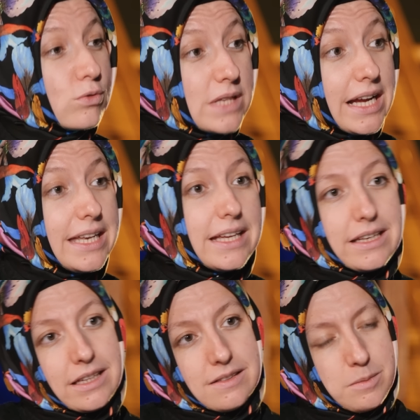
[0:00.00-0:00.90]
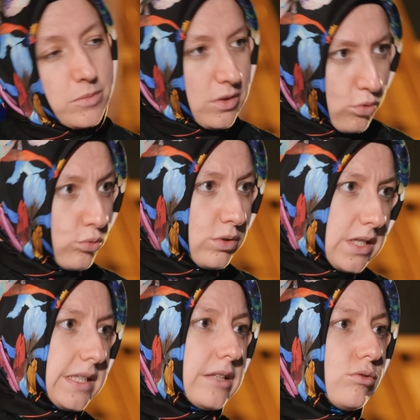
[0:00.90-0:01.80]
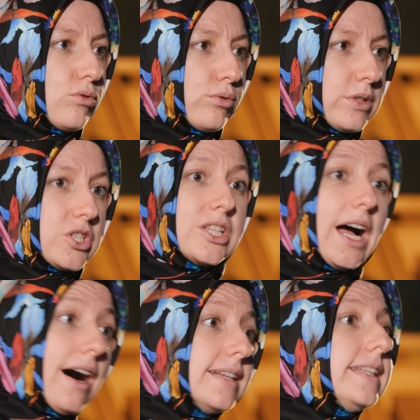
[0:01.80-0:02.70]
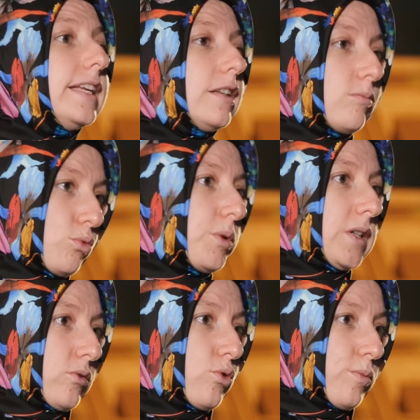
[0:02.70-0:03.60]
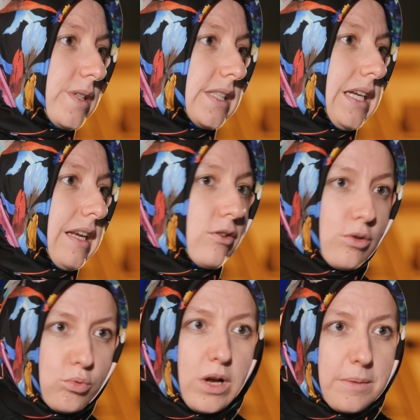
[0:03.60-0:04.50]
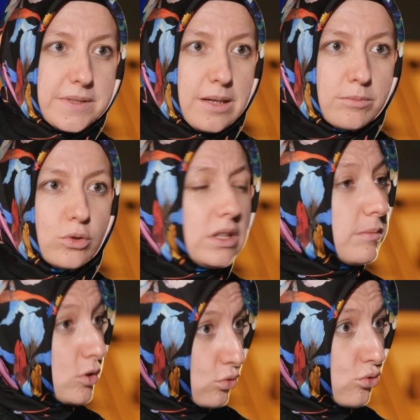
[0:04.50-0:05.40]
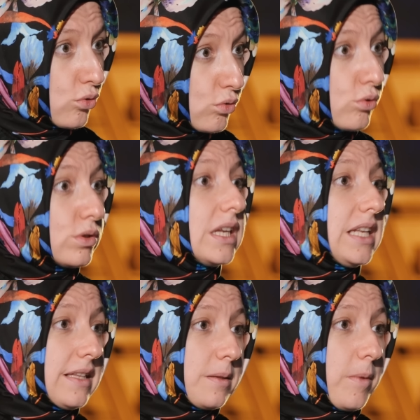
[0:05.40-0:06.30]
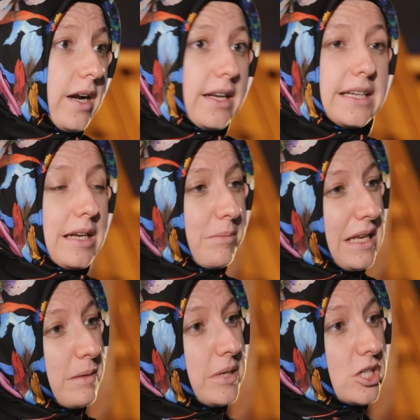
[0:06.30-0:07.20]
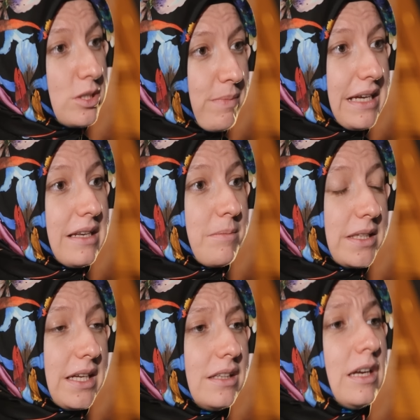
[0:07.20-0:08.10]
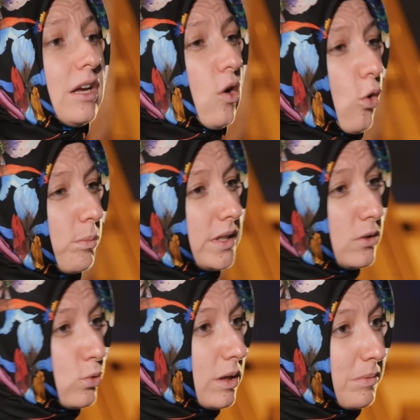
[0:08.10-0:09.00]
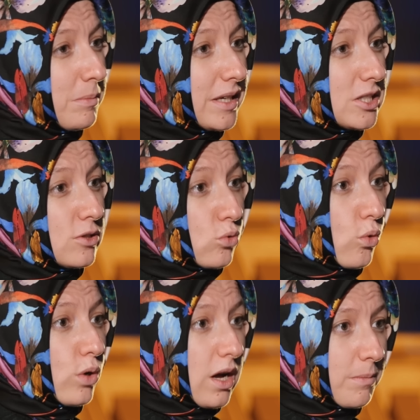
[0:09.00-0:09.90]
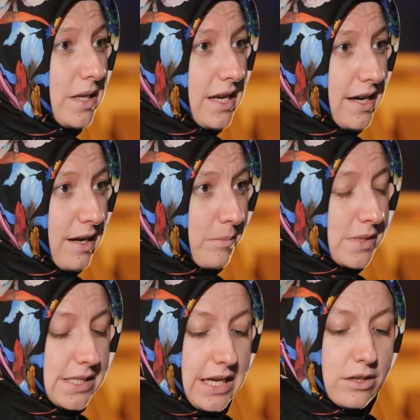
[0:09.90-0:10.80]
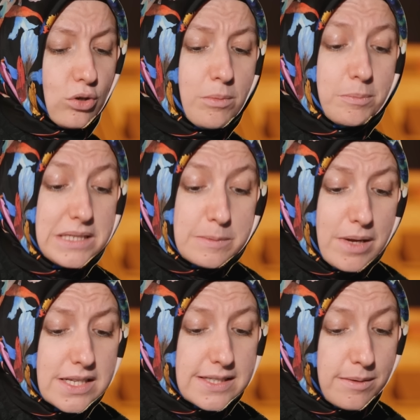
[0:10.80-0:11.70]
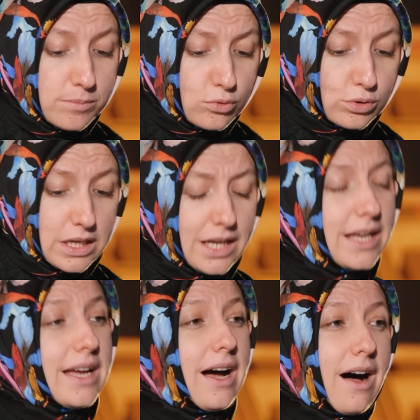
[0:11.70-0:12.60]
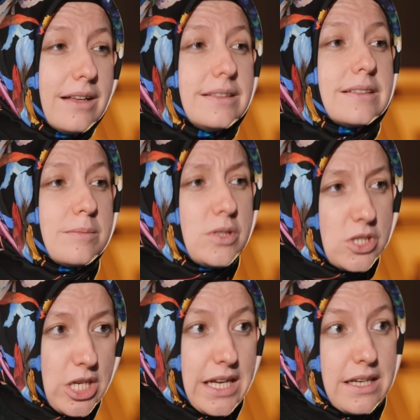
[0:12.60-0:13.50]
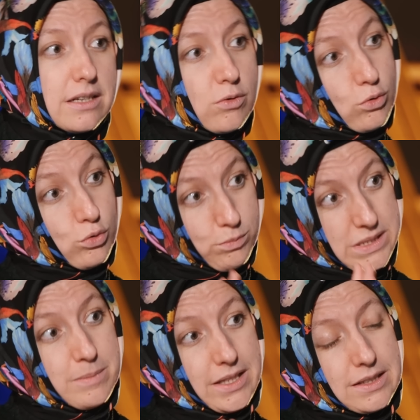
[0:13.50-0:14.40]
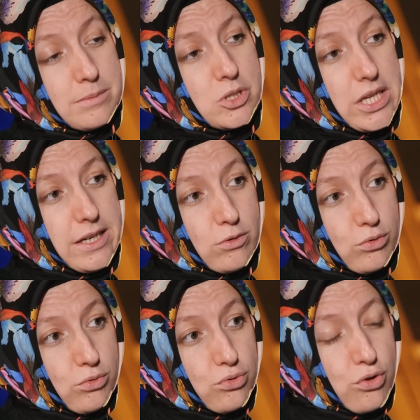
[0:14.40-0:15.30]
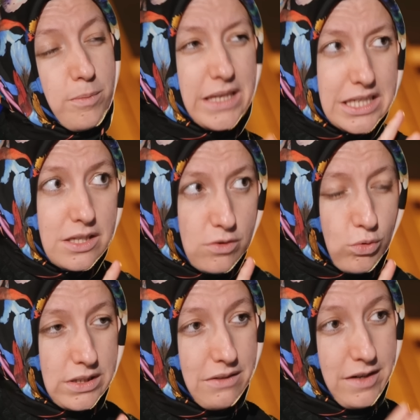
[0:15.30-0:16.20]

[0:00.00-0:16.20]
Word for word: özellikle şimdi konu tesettür olduğu için de annenin bu bağı kurması gerekiyor evet. bu kapsamda öyle değil mi? Küçüklükten itibaren yani belli bir yaşı beklemeden o bağı kurabilmek için doğru hamleler yapması gerekiyor. Ama biz bazen burada atladığımız şeylerin olduğunu, bizim atladığımız şeylerin olduğunu düşünüyorum. İki nokta